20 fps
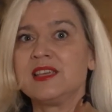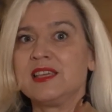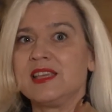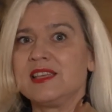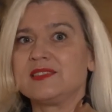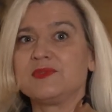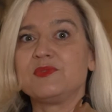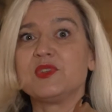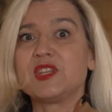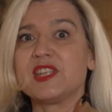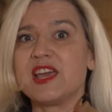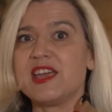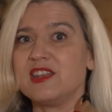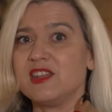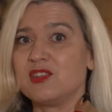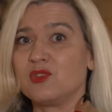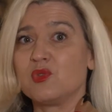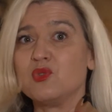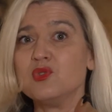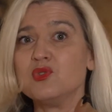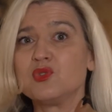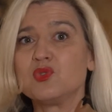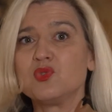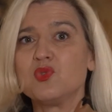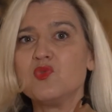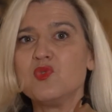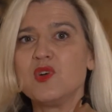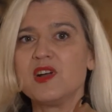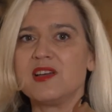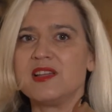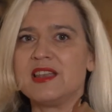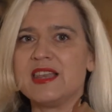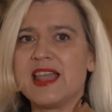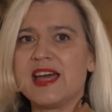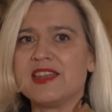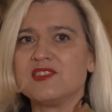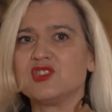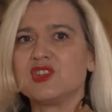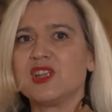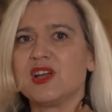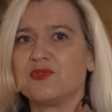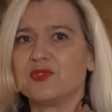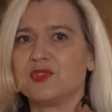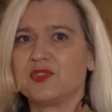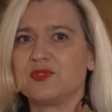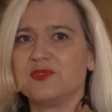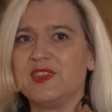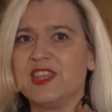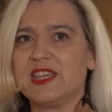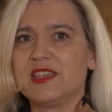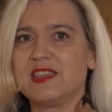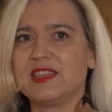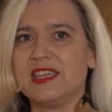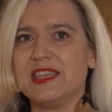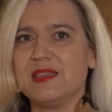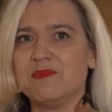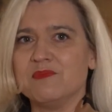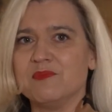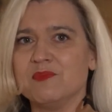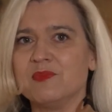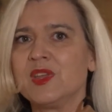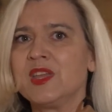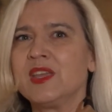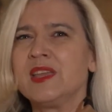Es wird einen Kulturlandschaftsweg geben.